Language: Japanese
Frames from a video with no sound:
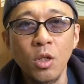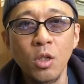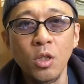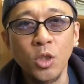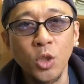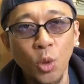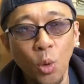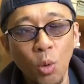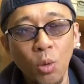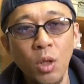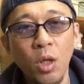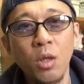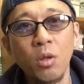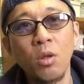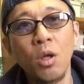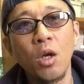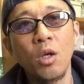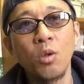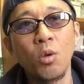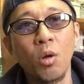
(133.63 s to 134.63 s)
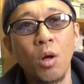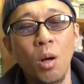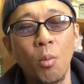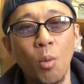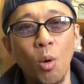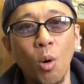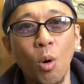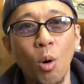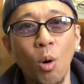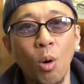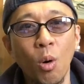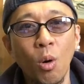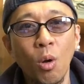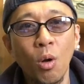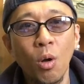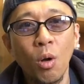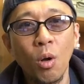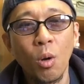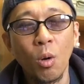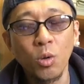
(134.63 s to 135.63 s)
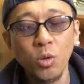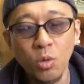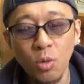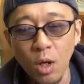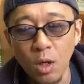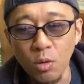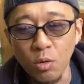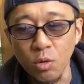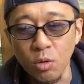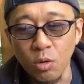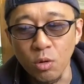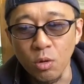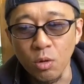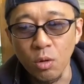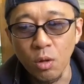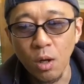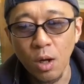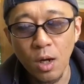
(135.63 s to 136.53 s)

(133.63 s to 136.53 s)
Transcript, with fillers: 少年隊とかもおそらく